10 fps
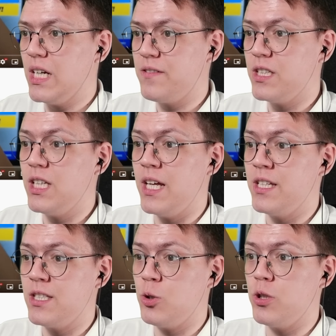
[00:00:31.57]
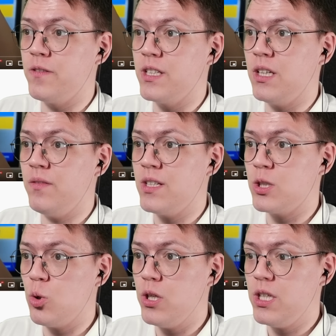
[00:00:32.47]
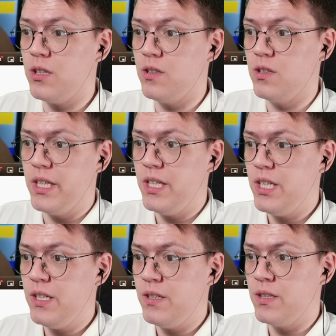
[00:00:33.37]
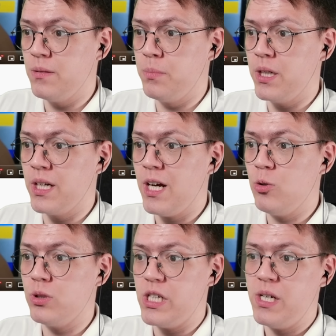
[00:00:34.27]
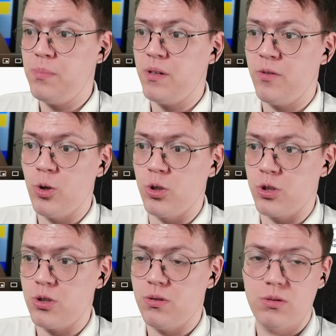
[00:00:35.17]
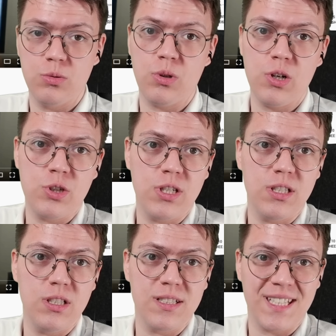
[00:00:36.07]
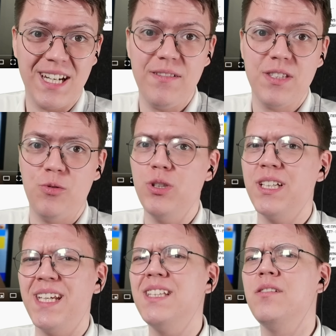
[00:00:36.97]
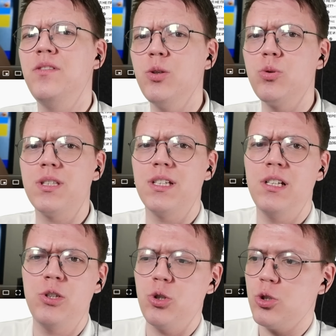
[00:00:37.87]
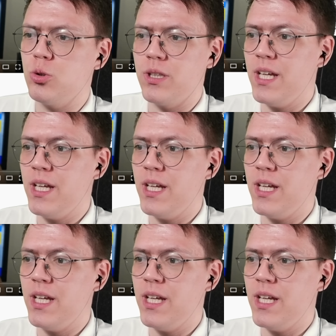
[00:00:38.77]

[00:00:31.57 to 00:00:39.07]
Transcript: Как всегда, они заходят всегда в настройки и background app refresh. Ну, короче, скорее всего, это какие-то вирусы или еще что-то.